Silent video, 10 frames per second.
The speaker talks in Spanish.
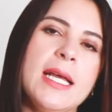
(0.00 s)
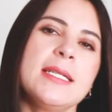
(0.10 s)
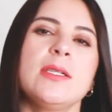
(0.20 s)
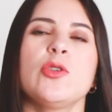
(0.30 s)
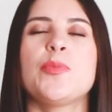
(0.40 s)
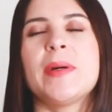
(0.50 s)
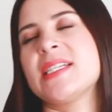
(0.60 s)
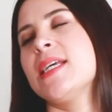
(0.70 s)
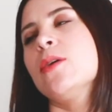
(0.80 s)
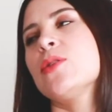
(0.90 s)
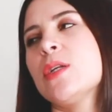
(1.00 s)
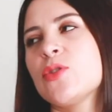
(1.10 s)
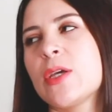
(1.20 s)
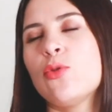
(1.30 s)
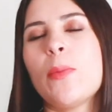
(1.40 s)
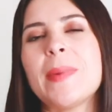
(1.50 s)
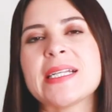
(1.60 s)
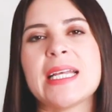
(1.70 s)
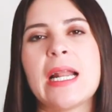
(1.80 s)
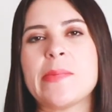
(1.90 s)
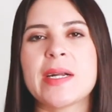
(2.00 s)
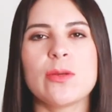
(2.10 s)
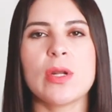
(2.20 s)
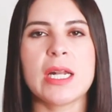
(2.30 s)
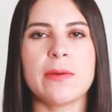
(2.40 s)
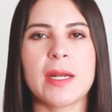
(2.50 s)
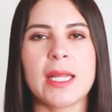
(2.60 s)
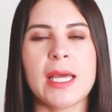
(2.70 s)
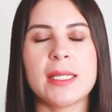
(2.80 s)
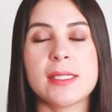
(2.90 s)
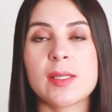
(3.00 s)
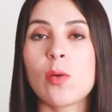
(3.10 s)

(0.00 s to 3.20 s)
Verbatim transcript: de esos paseos en los que uno pasa a la par de una librería y dice,